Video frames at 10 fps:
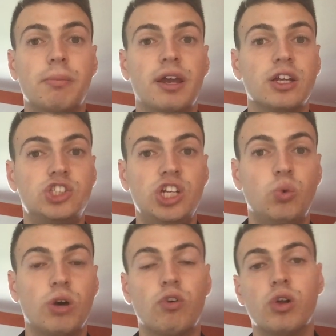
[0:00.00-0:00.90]
per
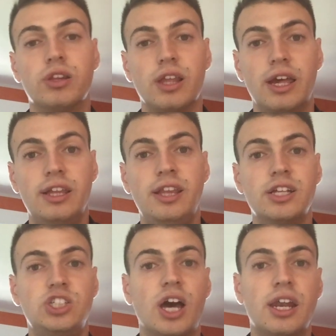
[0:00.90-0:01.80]
5 volte in
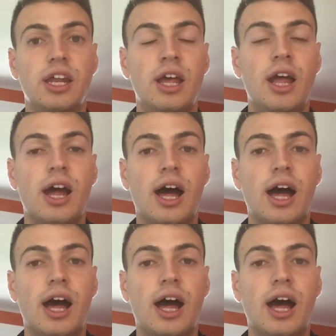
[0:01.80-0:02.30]
10 anni